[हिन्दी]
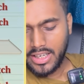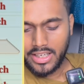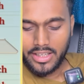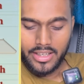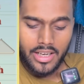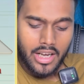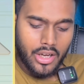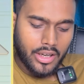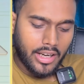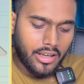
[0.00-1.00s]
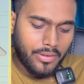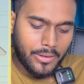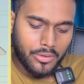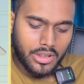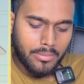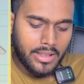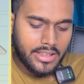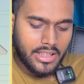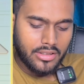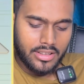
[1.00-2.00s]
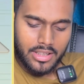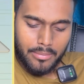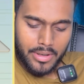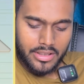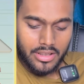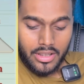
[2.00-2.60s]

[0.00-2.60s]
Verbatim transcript: रही है कैंडी फलकुन की बात की जाए सत्रह मैच